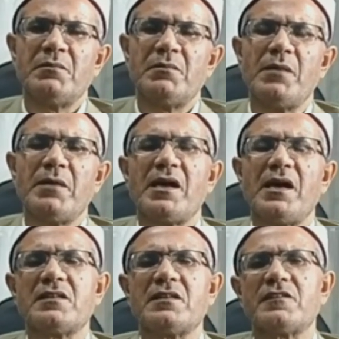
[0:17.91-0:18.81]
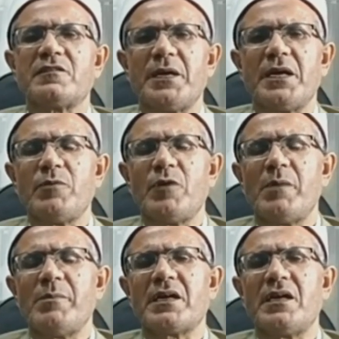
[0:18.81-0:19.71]
مهما كانت الاسباب
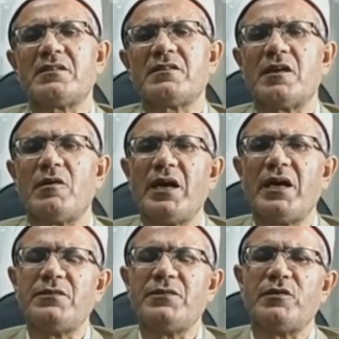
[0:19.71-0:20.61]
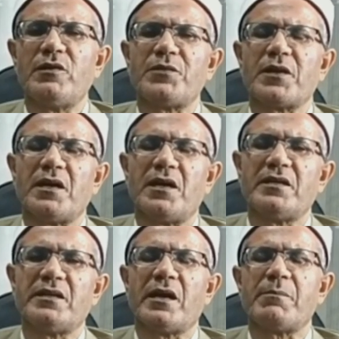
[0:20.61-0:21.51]
ومهما كانت الدواعي فهو في
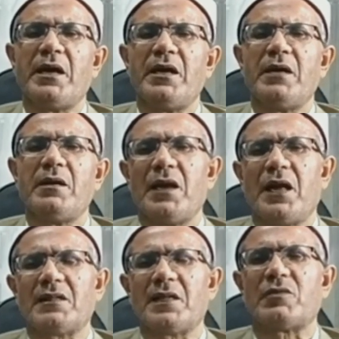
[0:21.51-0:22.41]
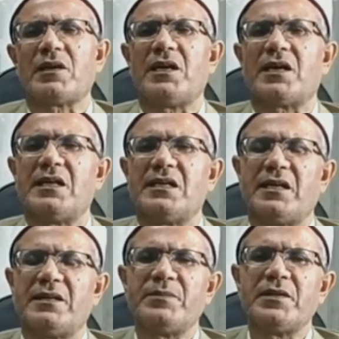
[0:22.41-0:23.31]
الخارج يجمع المال حتى لو كان
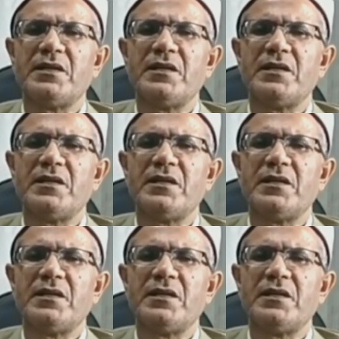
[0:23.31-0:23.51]
قليلا